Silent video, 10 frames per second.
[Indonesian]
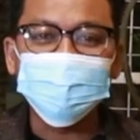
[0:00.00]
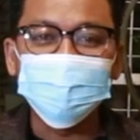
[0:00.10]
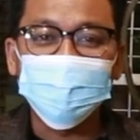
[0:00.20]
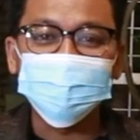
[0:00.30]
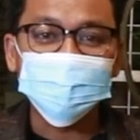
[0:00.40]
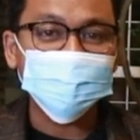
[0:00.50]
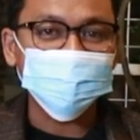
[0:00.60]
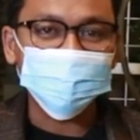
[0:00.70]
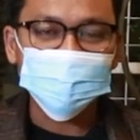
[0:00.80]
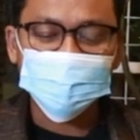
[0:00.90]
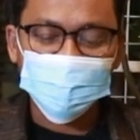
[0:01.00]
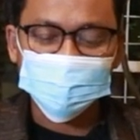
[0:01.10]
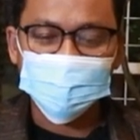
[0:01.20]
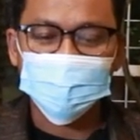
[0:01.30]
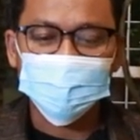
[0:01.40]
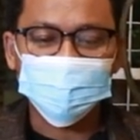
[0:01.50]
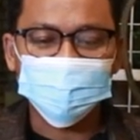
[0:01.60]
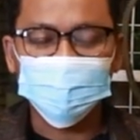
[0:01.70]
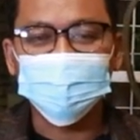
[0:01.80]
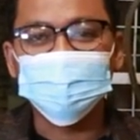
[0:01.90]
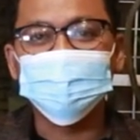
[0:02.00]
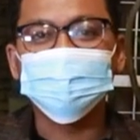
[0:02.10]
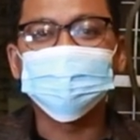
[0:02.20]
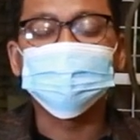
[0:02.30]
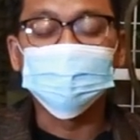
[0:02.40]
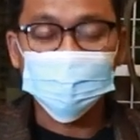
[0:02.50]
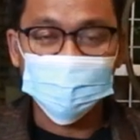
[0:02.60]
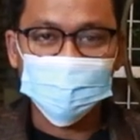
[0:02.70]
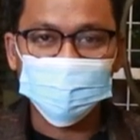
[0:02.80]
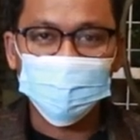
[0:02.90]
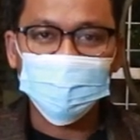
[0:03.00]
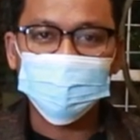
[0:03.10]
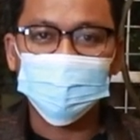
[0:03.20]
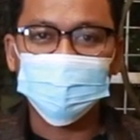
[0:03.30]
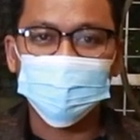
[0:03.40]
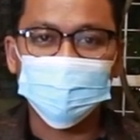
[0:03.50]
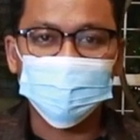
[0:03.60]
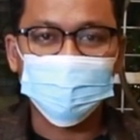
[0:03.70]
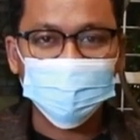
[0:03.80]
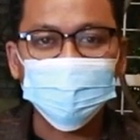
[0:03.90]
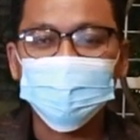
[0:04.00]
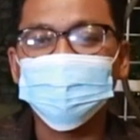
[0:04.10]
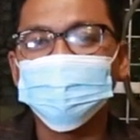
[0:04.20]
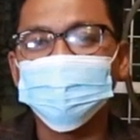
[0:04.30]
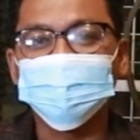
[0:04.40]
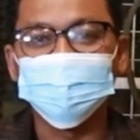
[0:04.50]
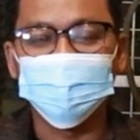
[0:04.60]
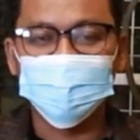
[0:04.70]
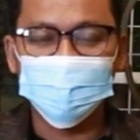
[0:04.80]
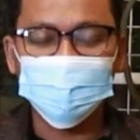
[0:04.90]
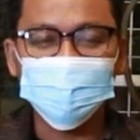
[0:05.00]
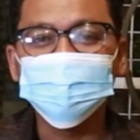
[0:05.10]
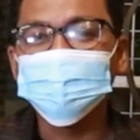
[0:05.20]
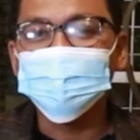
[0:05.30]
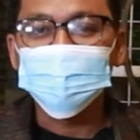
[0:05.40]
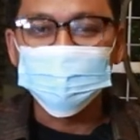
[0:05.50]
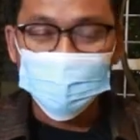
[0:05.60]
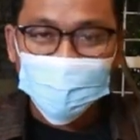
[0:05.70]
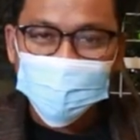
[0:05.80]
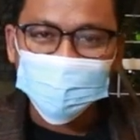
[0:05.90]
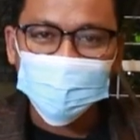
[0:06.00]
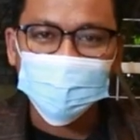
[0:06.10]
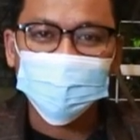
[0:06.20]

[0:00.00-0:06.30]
hidangan yang istimewa siap saya santap nih. Seistimewakah Pak? Apakah kuliner ini? Mari kita